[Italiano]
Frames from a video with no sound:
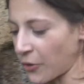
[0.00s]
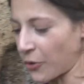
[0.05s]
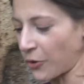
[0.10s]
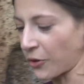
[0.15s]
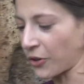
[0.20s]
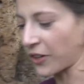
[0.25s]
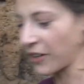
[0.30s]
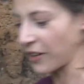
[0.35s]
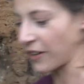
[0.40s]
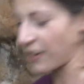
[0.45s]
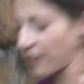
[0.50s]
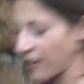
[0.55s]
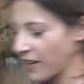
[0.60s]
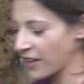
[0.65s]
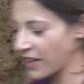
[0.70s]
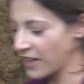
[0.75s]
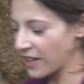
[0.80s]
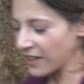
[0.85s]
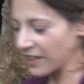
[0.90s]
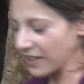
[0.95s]
con
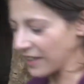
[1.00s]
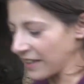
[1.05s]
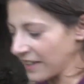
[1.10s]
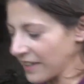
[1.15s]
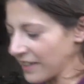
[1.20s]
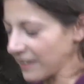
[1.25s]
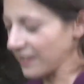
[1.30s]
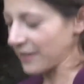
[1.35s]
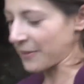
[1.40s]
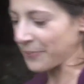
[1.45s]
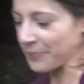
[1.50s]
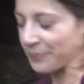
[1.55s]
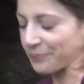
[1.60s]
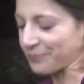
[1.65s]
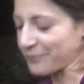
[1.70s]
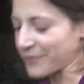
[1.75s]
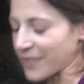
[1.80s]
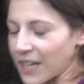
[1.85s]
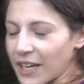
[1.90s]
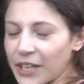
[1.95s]

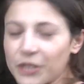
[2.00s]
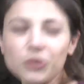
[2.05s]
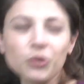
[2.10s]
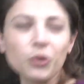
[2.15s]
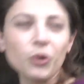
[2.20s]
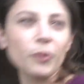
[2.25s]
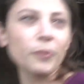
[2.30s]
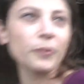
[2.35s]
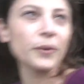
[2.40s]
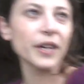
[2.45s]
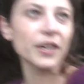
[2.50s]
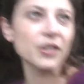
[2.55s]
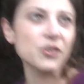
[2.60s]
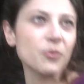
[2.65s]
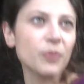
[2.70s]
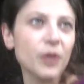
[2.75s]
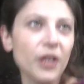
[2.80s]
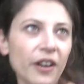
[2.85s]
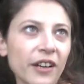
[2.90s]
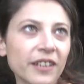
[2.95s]
ehm, le tombe che
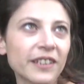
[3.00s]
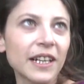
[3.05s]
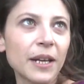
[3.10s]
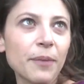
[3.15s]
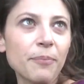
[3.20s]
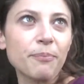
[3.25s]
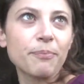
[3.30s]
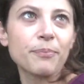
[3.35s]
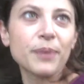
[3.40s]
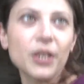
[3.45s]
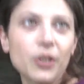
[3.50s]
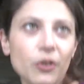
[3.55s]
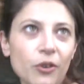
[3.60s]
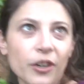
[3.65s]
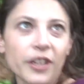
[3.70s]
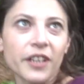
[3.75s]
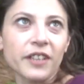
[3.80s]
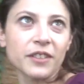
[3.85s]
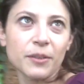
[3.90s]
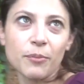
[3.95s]
somigliano a delle
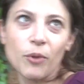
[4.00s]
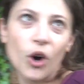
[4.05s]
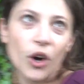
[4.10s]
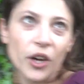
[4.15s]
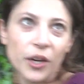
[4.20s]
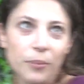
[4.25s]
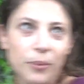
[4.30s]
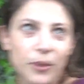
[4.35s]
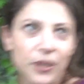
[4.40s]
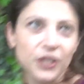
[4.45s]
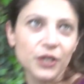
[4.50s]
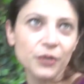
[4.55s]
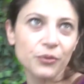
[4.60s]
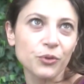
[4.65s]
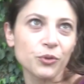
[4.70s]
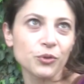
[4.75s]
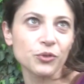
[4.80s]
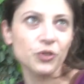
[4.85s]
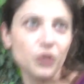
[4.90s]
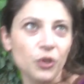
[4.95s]
piccole dimore per i
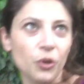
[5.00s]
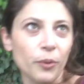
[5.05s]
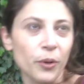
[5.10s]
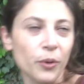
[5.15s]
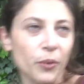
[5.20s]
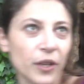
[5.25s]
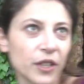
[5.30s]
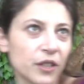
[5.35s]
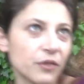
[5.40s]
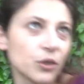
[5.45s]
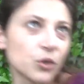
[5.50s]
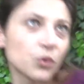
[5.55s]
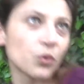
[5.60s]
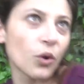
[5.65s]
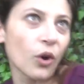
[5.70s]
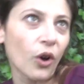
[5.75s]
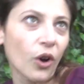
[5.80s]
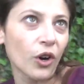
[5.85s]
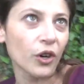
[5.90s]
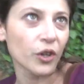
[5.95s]
defunti, come quelle di
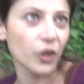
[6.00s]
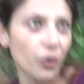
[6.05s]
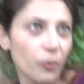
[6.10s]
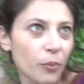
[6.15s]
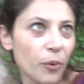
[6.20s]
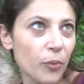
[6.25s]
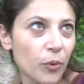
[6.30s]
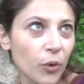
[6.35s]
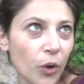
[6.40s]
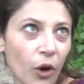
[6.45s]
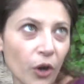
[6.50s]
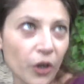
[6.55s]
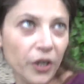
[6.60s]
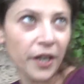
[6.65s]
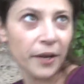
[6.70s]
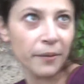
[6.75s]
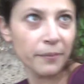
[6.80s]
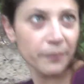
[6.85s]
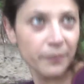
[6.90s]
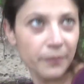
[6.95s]
Vetulonio o Populonia
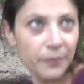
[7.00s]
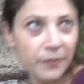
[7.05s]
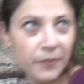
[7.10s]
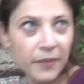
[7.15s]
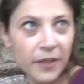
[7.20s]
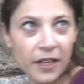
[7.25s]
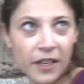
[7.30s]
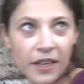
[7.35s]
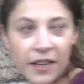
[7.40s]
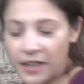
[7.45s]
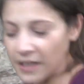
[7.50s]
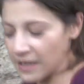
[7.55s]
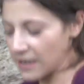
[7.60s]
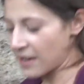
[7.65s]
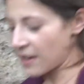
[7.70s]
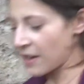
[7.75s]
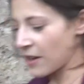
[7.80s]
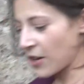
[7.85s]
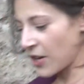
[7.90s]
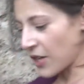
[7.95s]

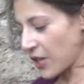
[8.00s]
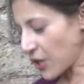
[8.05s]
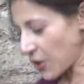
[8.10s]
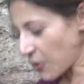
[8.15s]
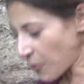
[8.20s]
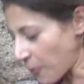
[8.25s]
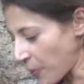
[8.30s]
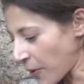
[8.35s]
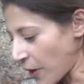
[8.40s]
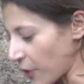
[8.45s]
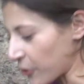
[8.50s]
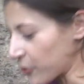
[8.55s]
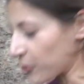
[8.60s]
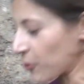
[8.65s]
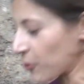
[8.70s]
in un periodo